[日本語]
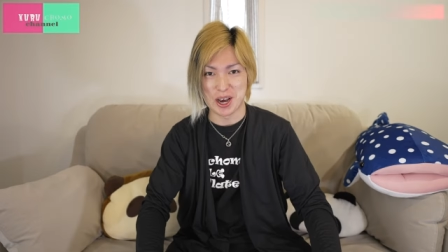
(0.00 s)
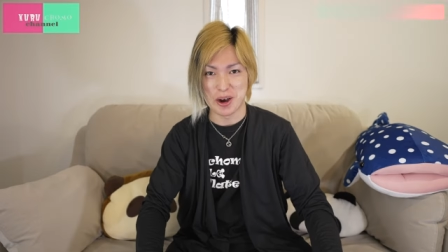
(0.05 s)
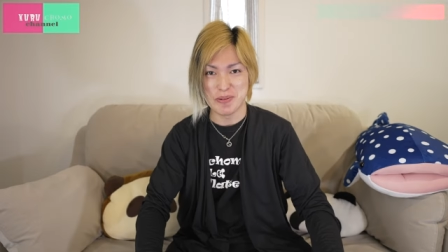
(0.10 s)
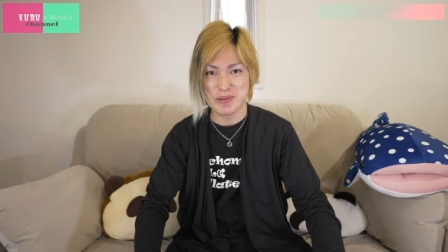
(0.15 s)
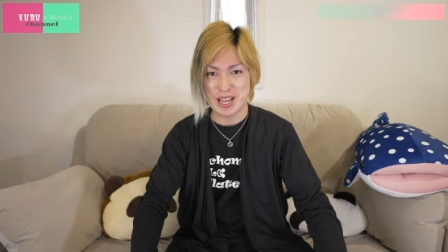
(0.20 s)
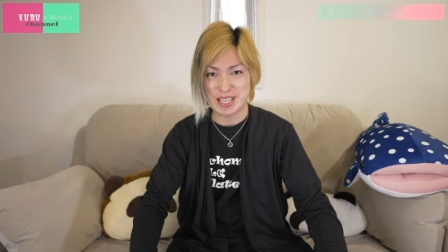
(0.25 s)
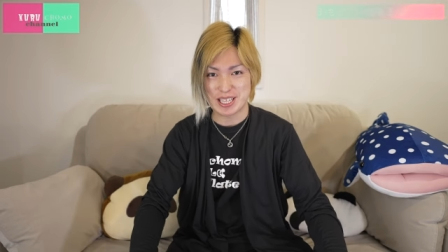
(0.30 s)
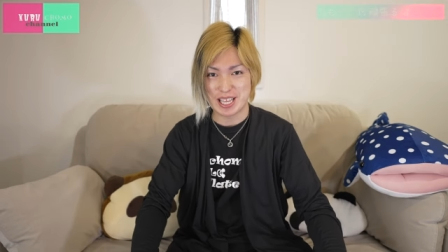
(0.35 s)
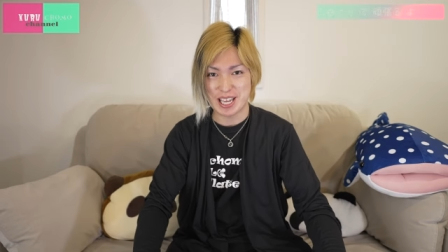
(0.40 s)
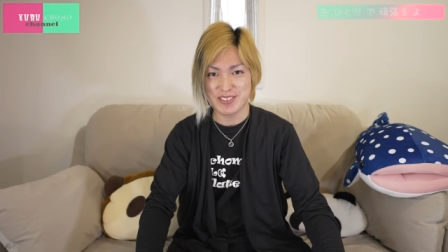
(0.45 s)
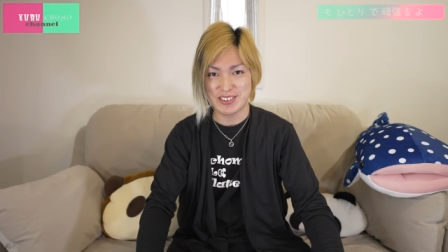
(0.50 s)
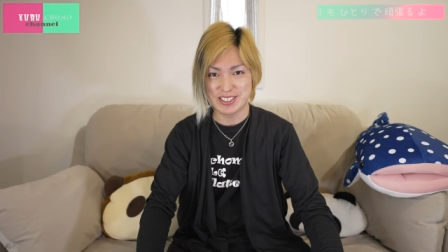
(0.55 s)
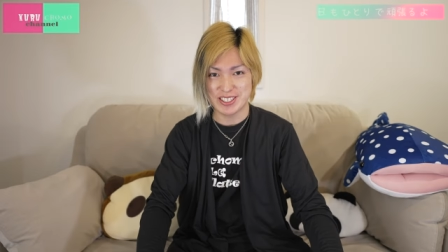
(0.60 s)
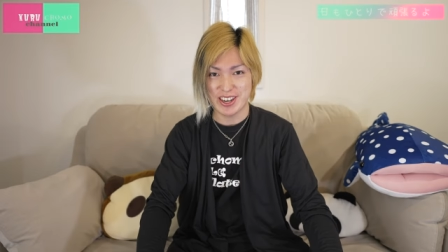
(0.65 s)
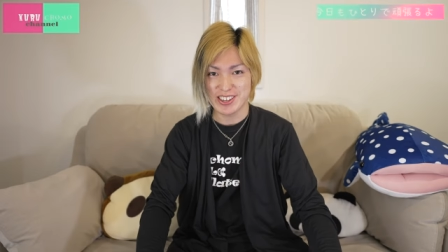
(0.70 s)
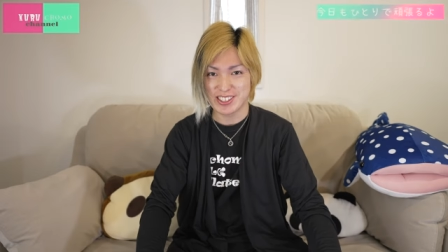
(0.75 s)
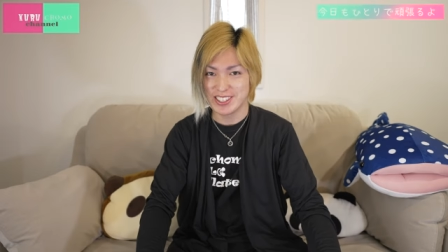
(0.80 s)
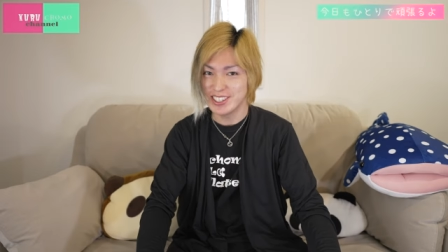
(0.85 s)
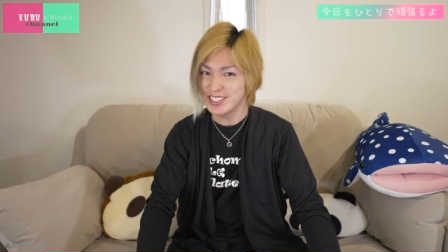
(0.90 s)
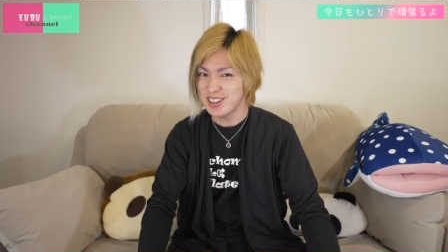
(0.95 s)
今日もやっていきま
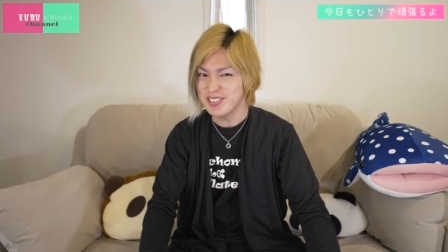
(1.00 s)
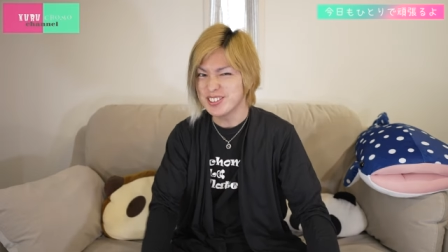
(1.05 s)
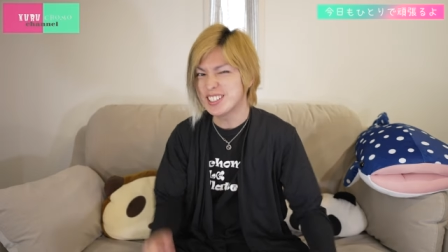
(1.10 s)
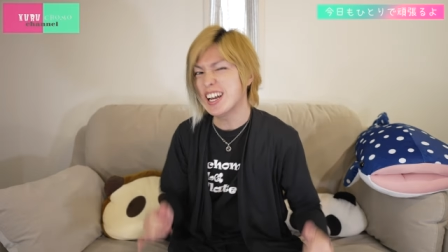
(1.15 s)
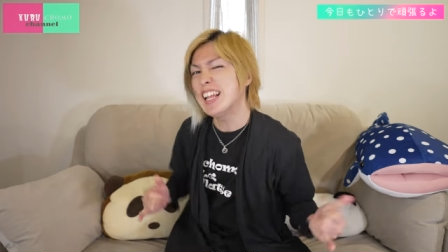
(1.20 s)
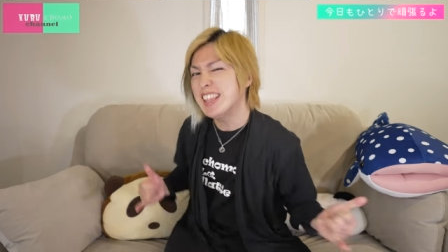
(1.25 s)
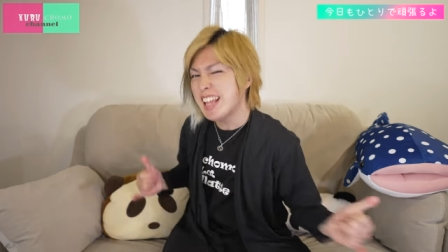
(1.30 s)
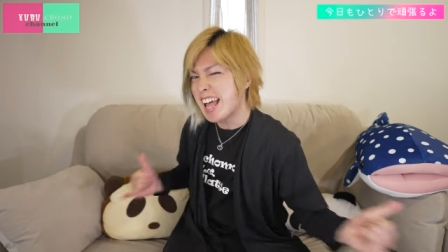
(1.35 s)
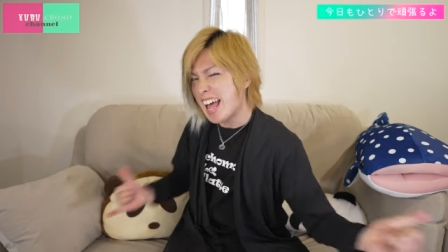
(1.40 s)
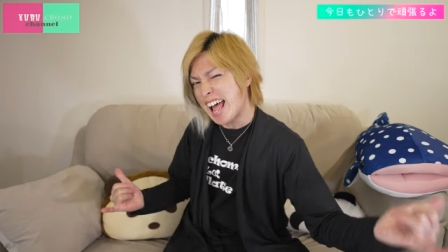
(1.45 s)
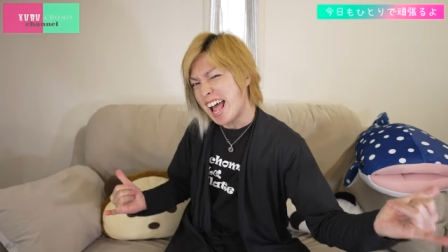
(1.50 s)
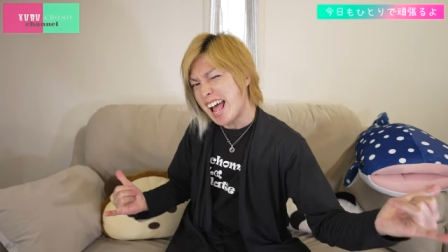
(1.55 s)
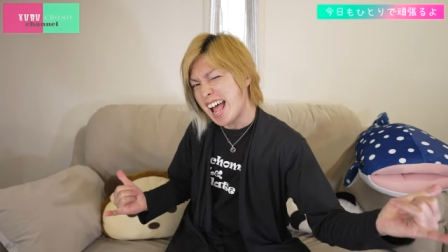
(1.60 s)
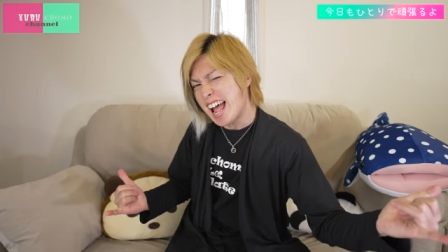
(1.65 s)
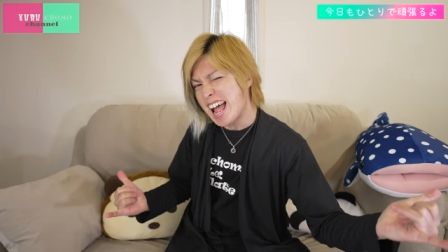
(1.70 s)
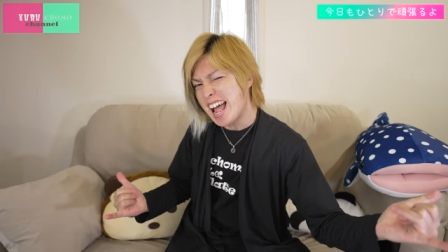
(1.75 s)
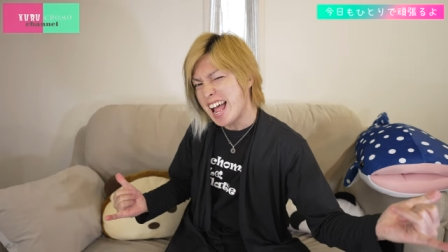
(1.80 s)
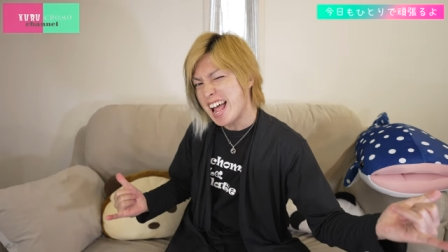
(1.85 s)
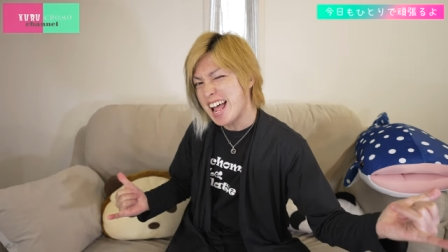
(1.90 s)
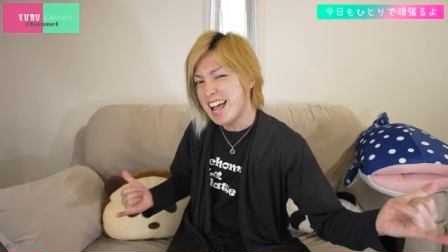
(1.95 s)
しょう。くるちょも
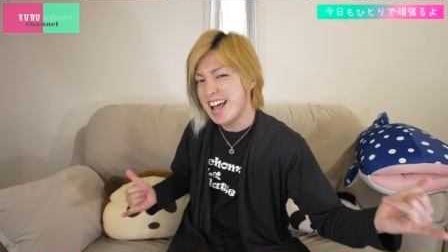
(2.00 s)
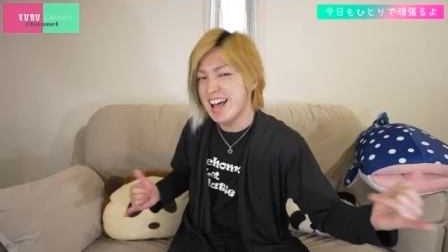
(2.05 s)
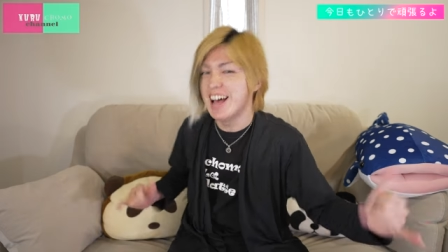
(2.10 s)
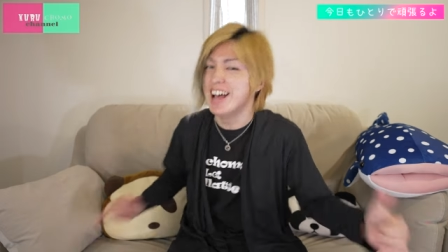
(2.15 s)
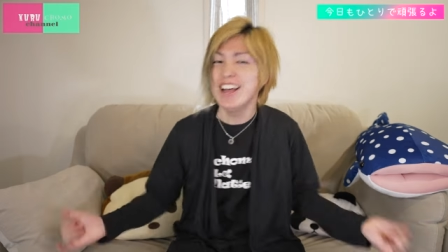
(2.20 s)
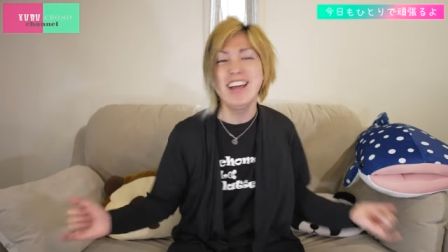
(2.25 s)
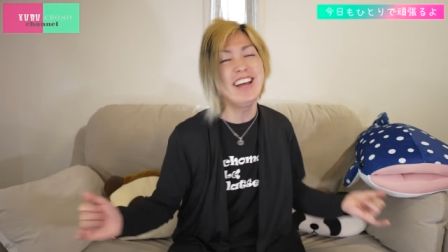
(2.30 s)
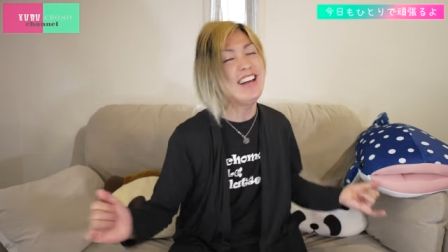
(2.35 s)
チャンネ